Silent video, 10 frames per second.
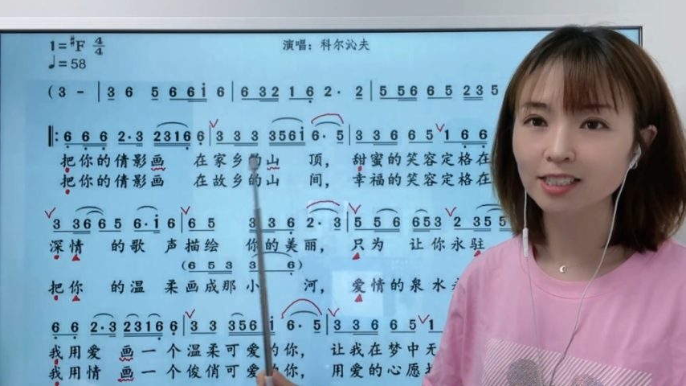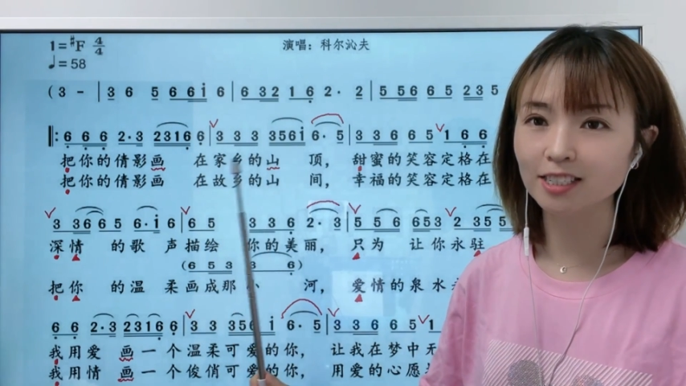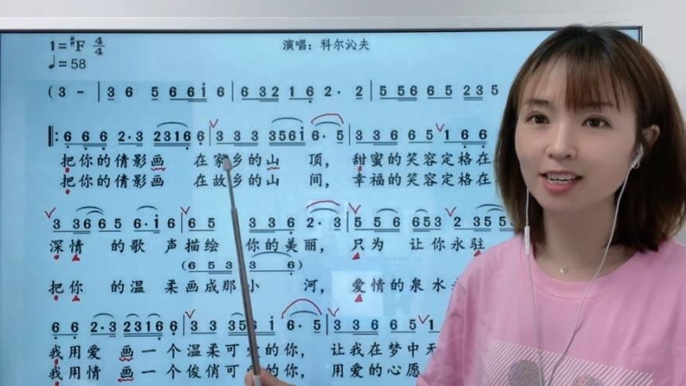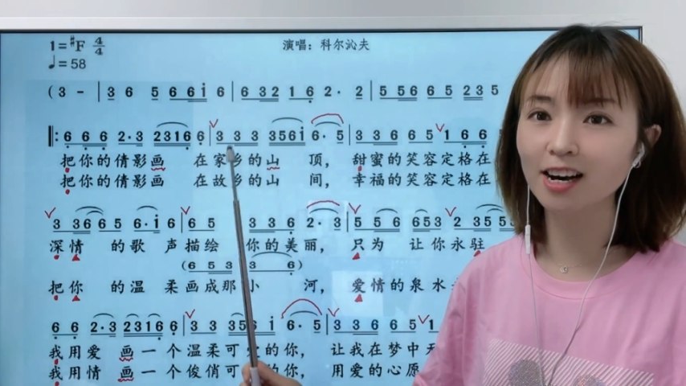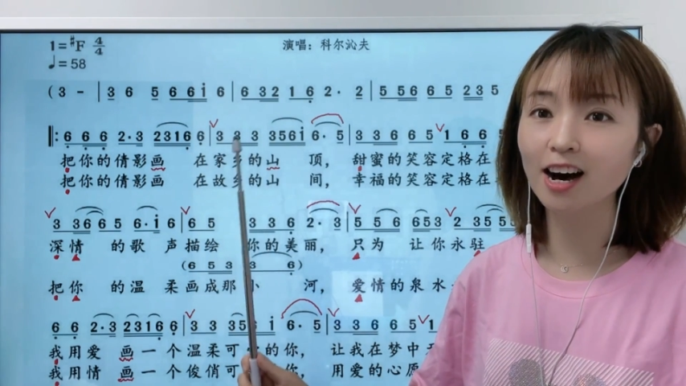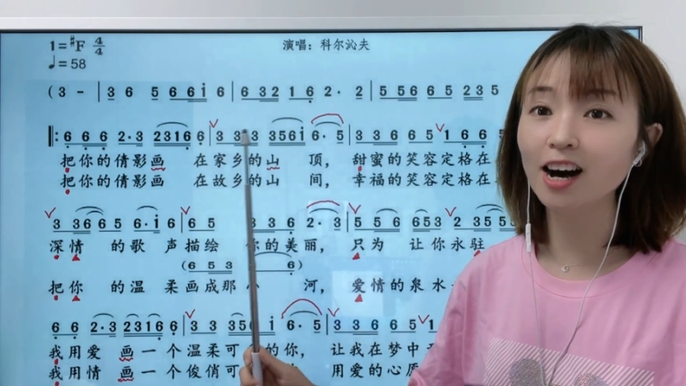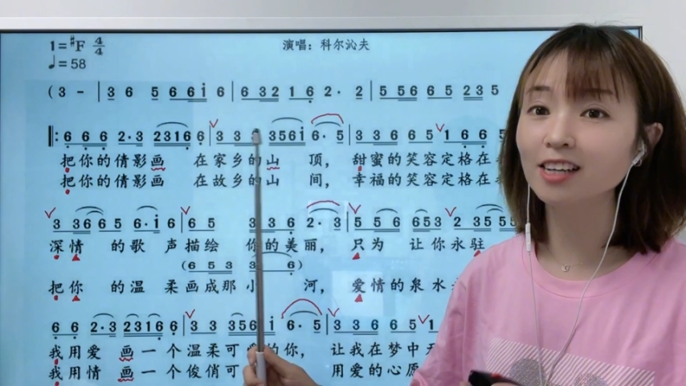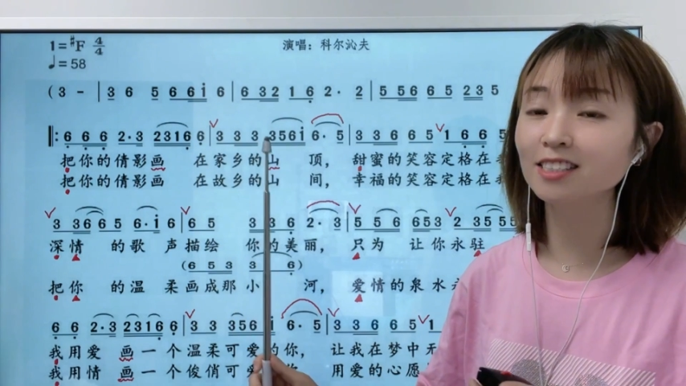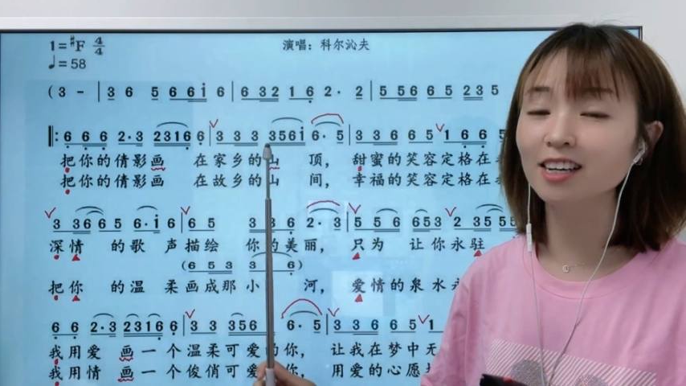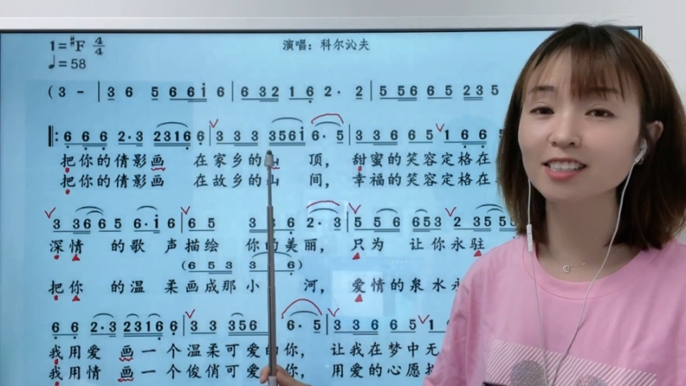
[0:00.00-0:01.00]

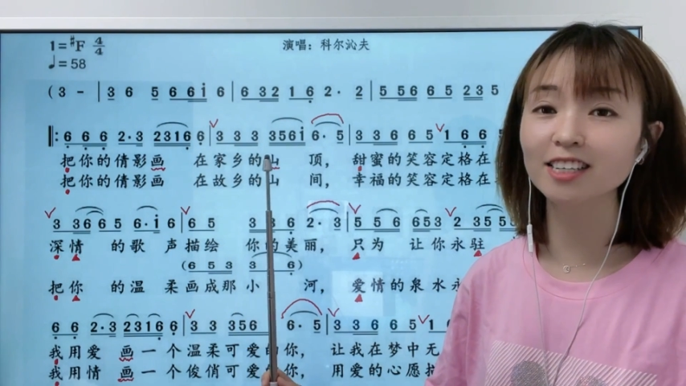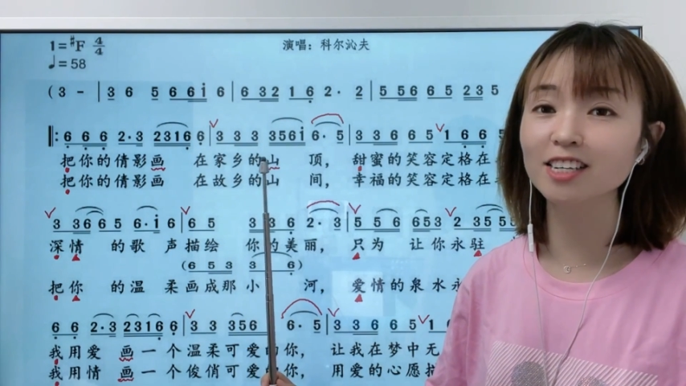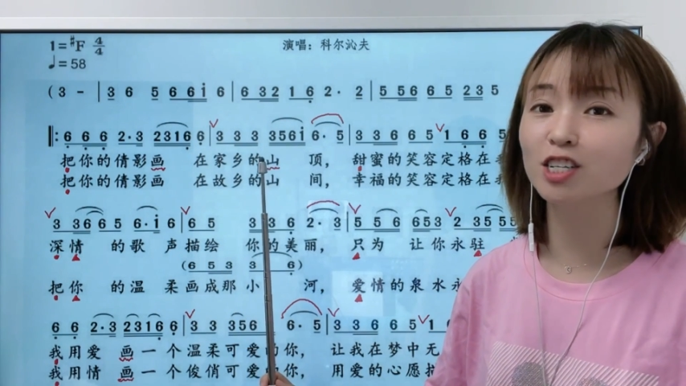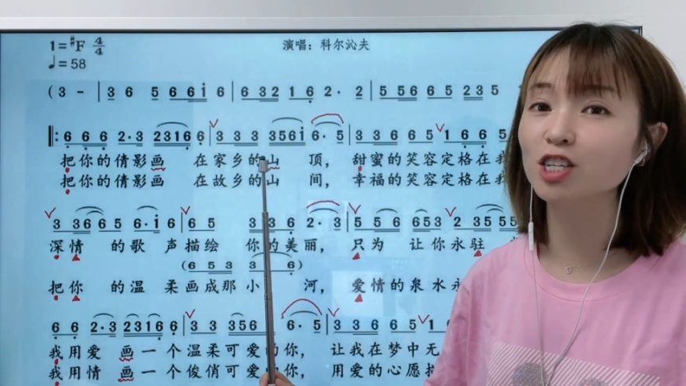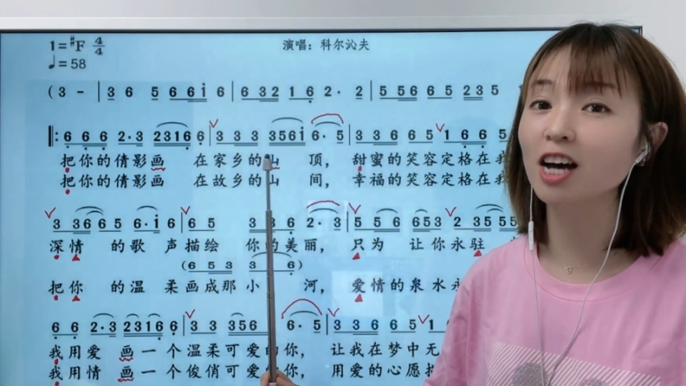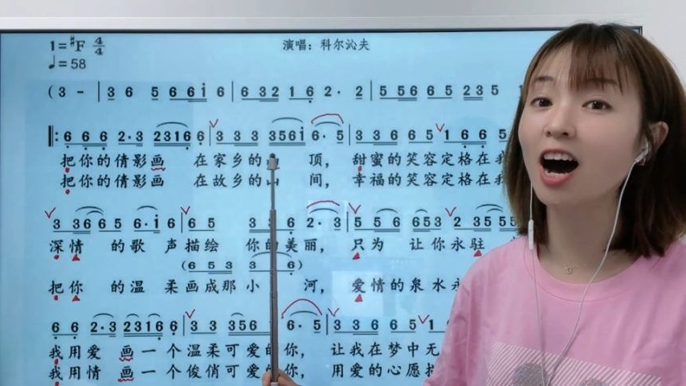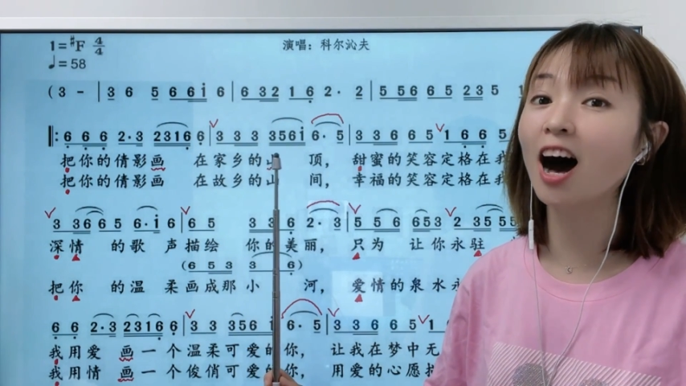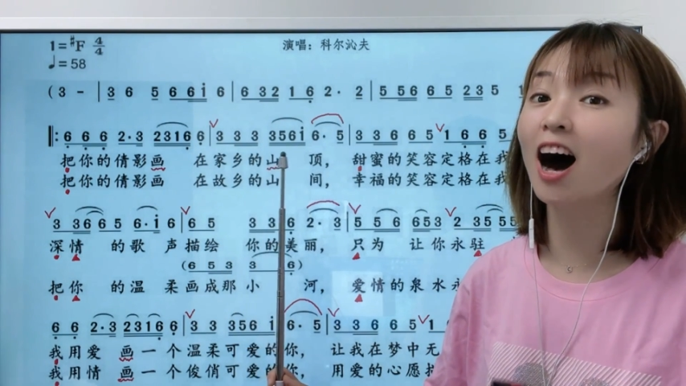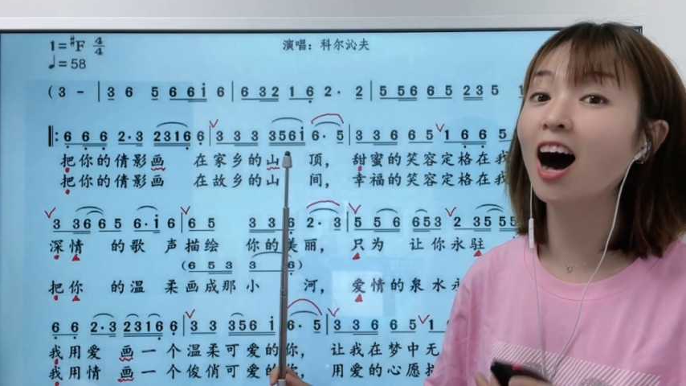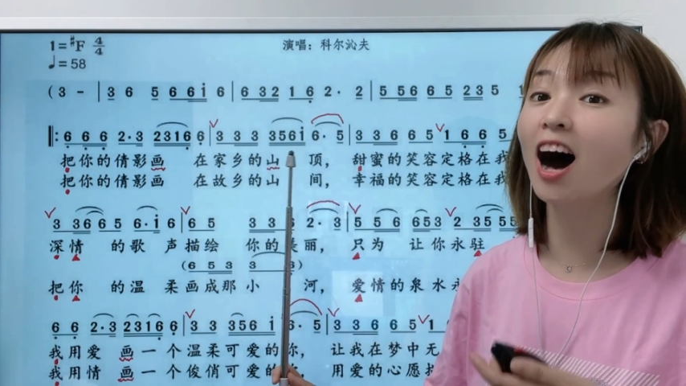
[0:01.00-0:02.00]
家乡的
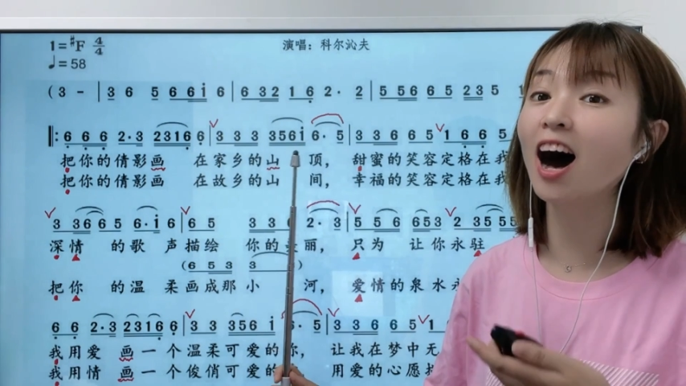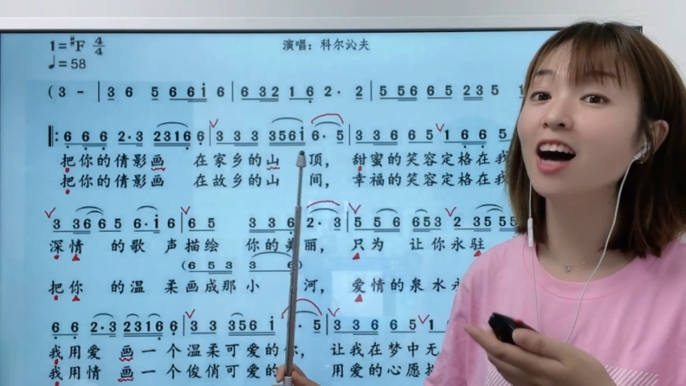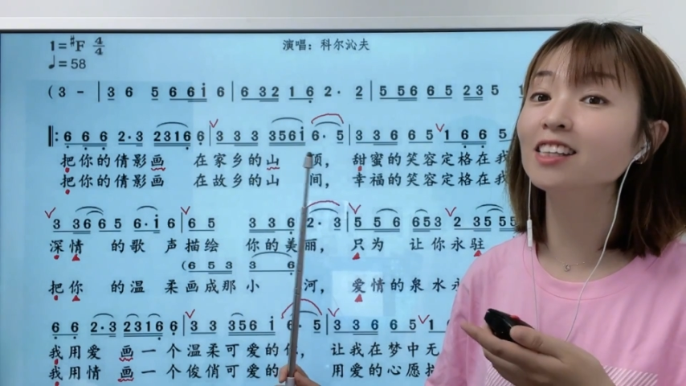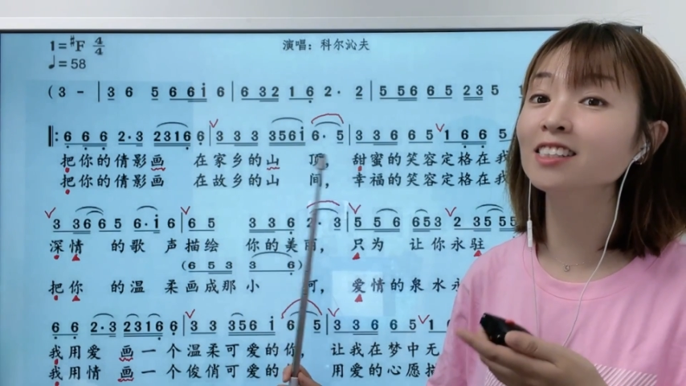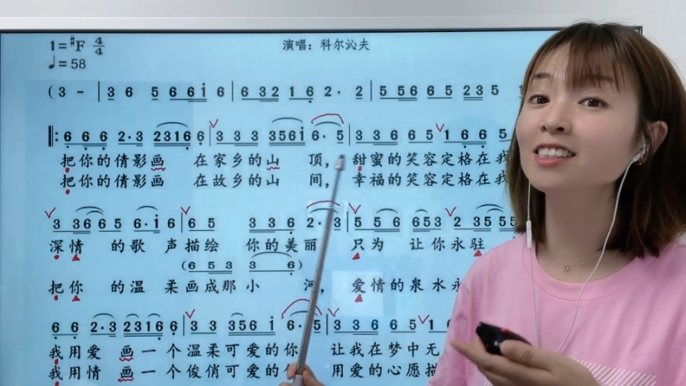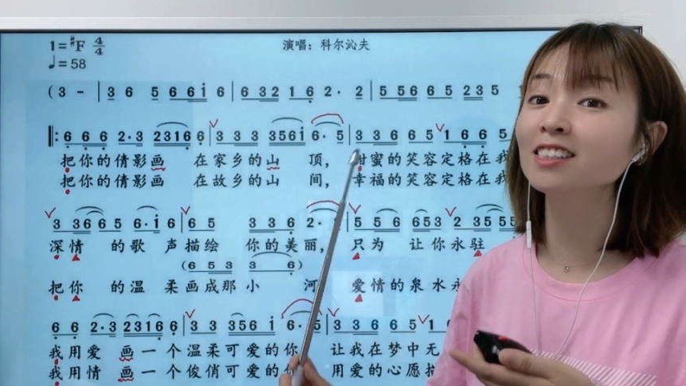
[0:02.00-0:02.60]
山